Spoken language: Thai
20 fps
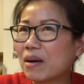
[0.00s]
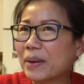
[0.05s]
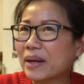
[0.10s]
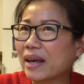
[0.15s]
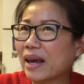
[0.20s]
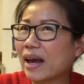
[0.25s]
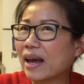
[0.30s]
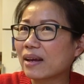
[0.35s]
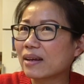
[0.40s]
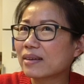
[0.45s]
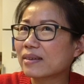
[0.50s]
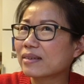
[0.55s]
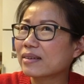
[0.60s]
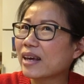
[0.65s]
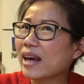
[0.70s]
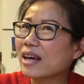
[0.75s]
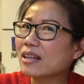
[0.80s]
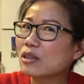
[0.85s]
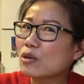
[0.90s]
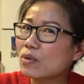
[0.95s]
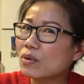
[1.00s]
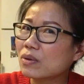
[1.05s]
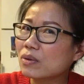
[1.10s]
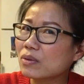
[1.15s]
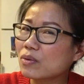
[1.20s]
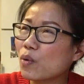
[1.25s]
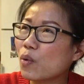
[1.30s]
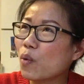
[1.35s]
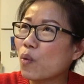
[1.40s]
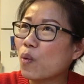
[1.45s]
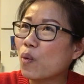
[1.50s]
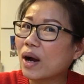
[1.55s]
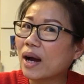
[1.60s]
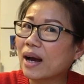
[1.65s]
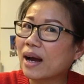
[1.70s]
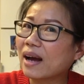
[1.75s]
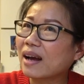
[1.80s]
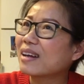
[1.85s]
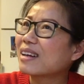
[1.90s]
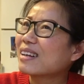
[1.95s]
ไปแคะแคะตรงหูอะ
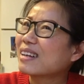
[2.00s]
ค่ะ